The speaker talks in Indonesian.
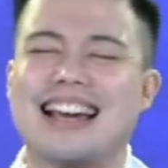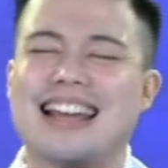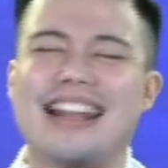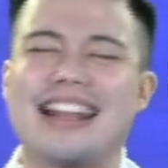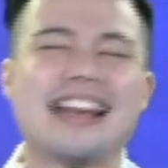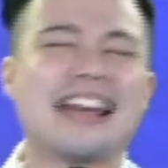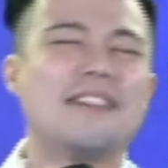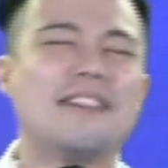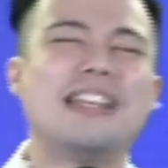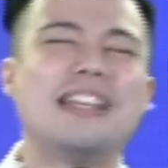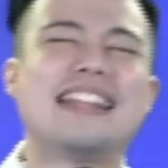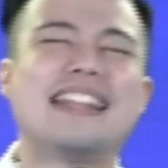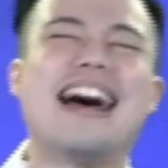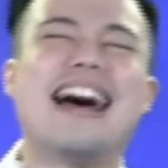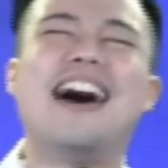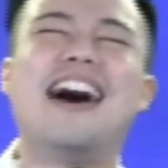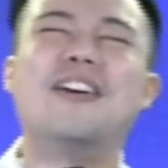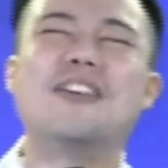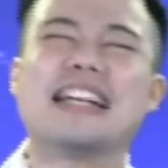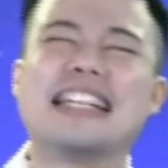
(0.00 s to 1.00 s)
Karena yang kami
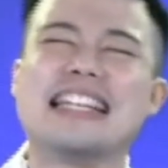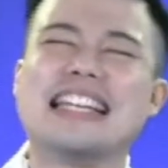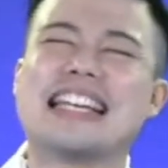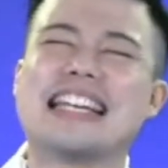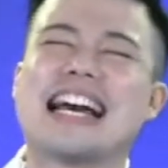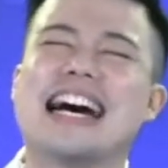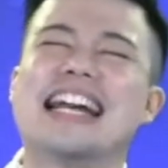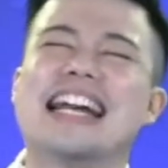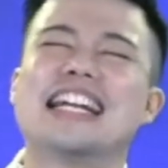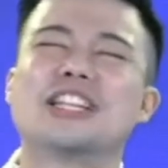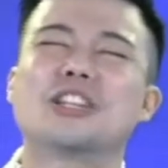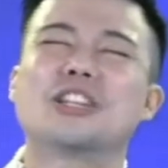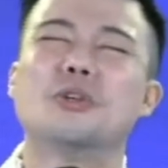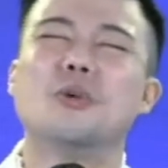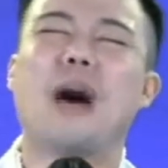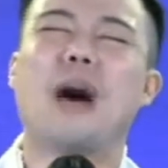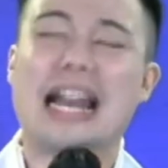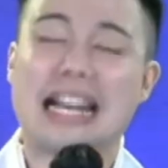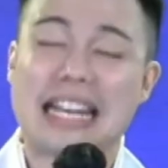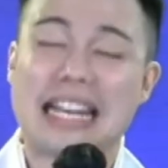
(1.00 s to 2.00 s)
tahu ketika ada
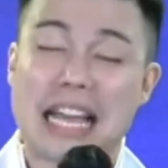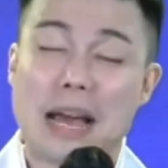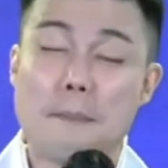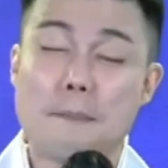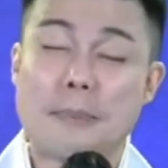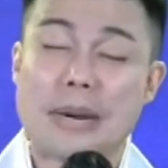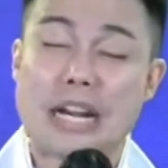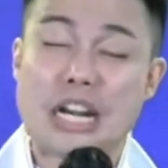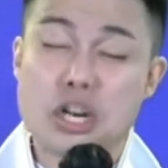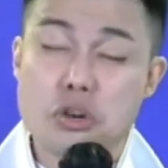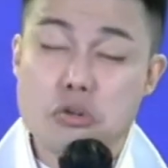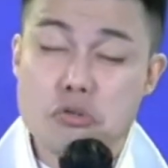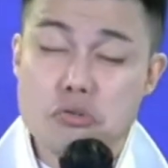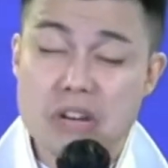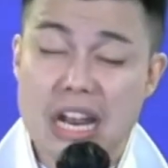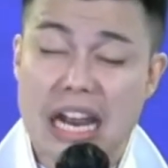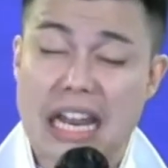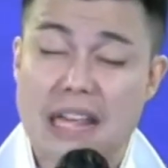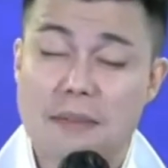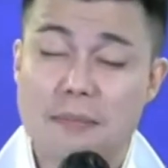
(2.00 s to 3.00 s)
Tuhan yang
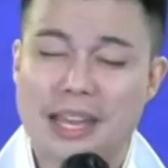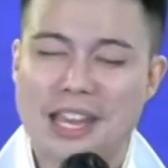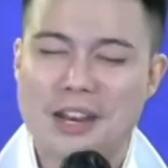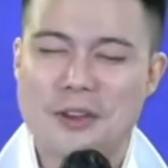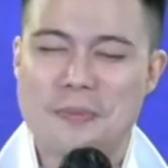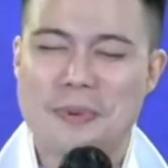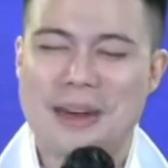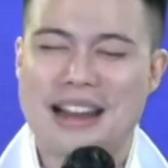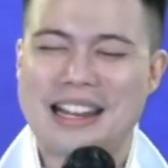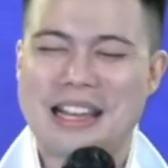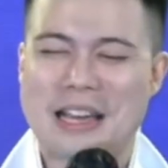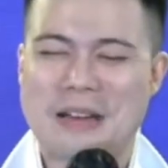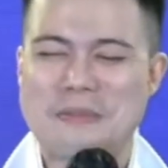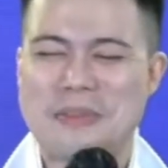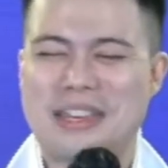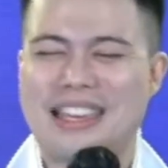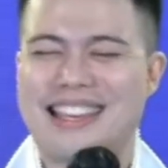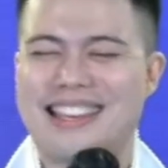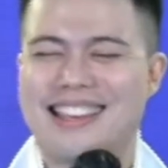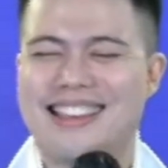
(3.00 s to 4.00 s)
penuh dalam kehidupan
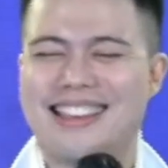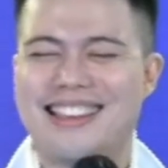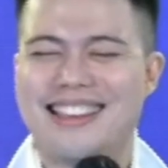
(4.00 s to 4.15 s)
kami.